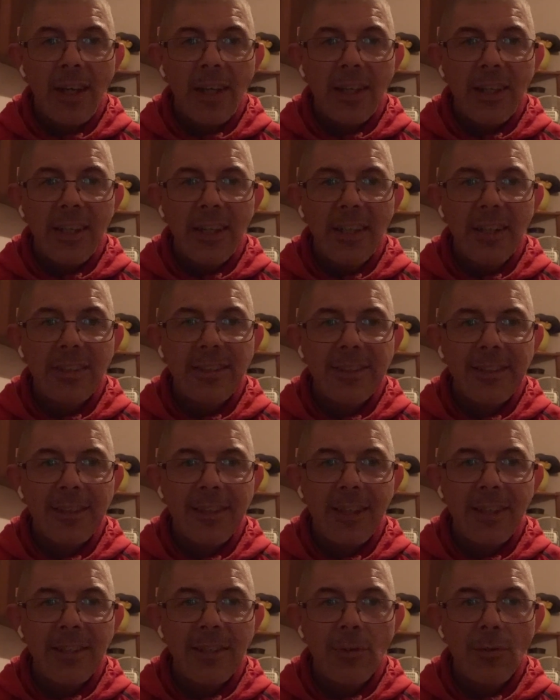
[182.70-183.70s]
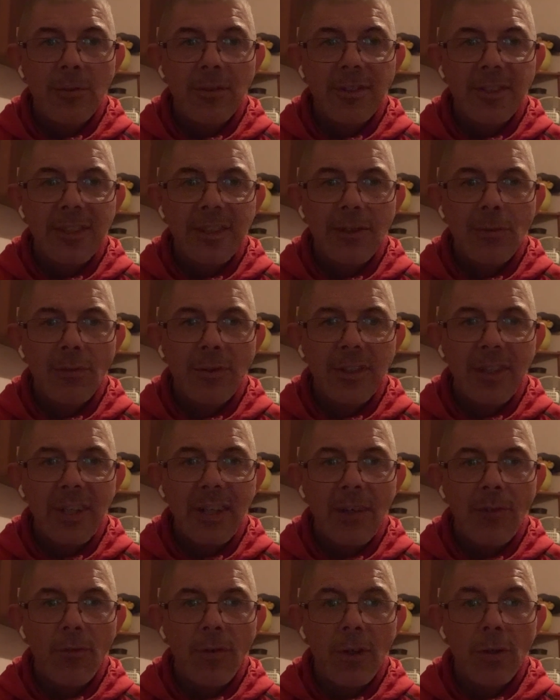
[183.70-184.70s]
qui cette année on s'attendait
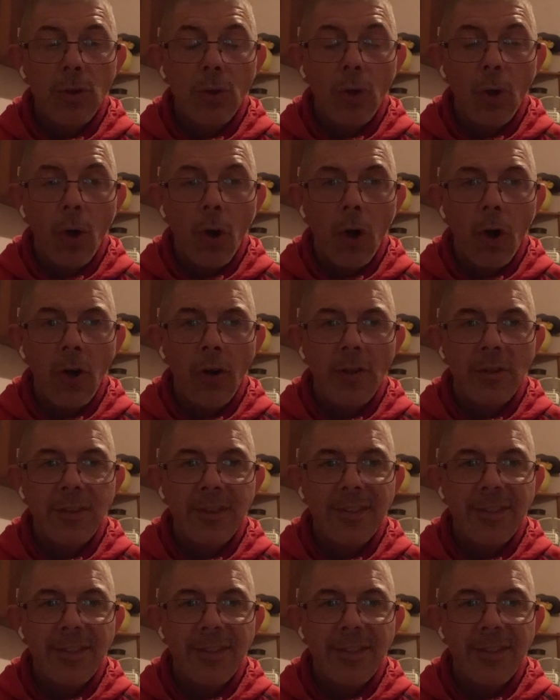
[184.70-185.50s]
à avoir de grandes